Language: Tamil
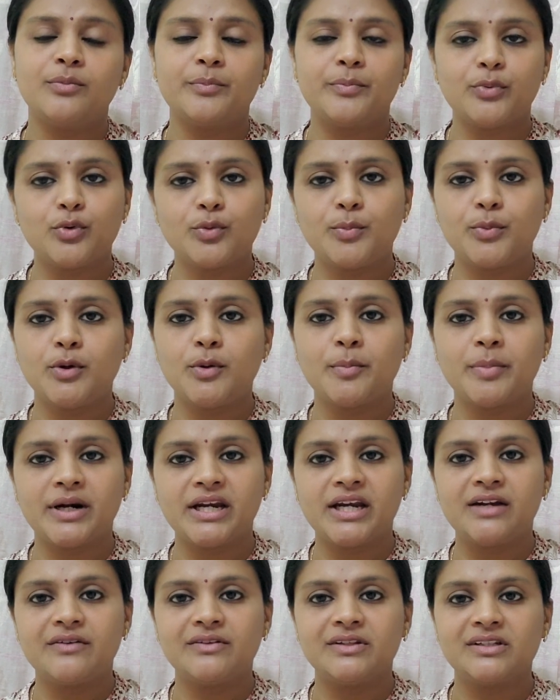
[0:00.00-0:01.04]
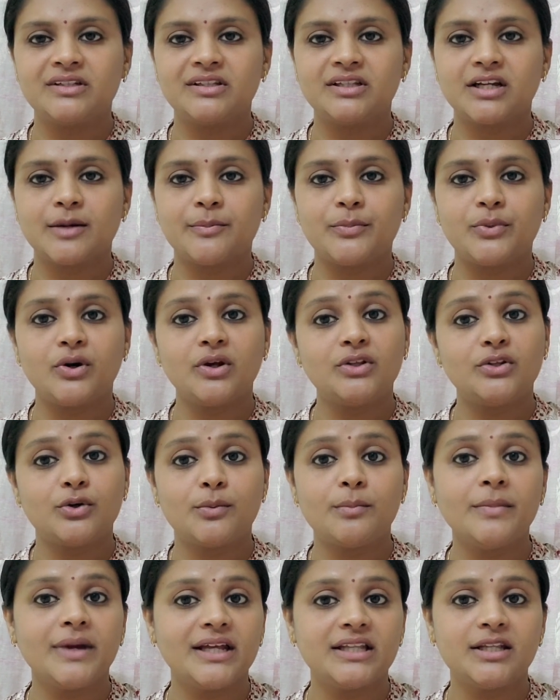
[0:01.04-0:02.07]
பூப்போ பண்ணிட்டு வந்ததுக்கப்புறம் அதை
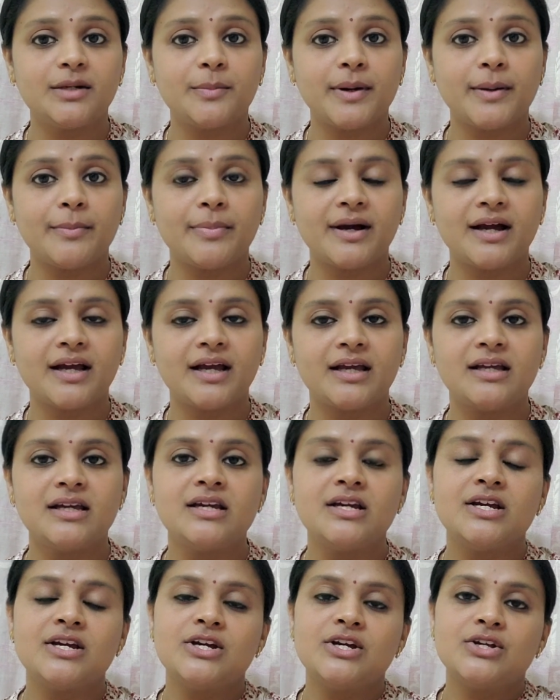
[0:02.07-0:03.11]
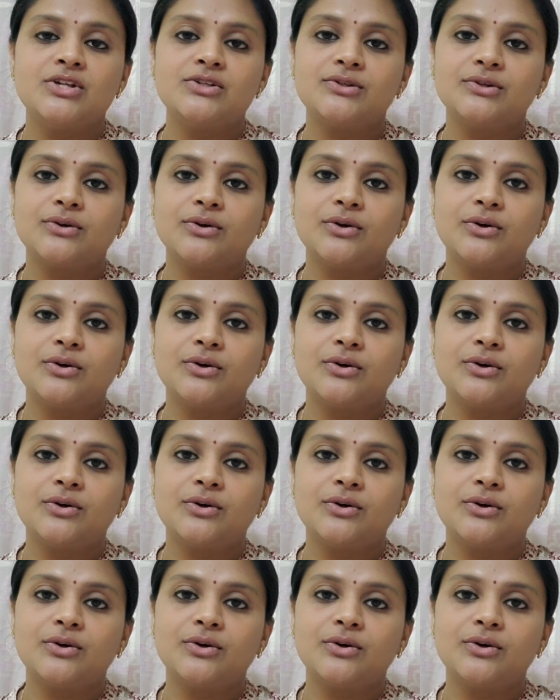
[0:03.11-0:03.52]
ரொம்ப எதிர்பார்ப்பாங்க ஸோ